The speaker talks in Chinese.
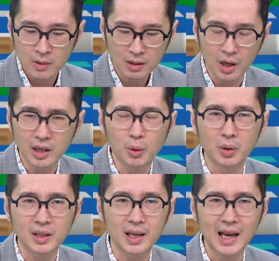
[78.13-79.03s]
那因为我
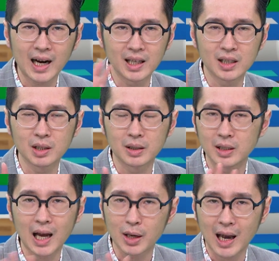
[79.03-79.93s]
现在压力是
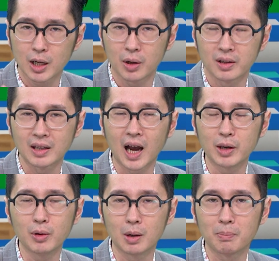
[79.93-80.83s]
大家都很大，因
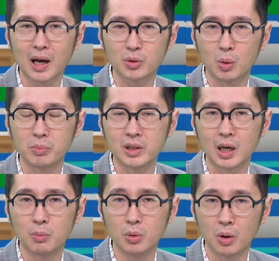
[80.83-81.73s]
为很怕说我们节
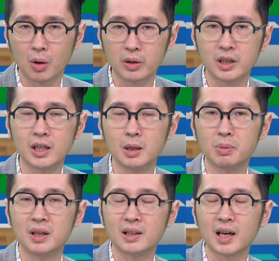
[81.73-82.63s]
目哦，习近
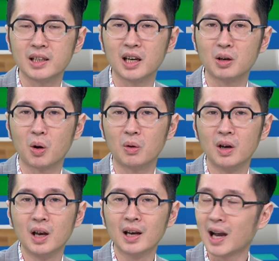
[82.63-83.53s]
平在监控，
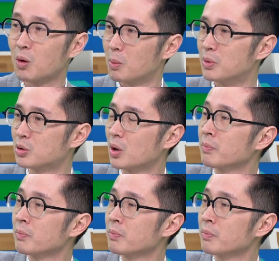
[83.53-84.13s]
看我们说，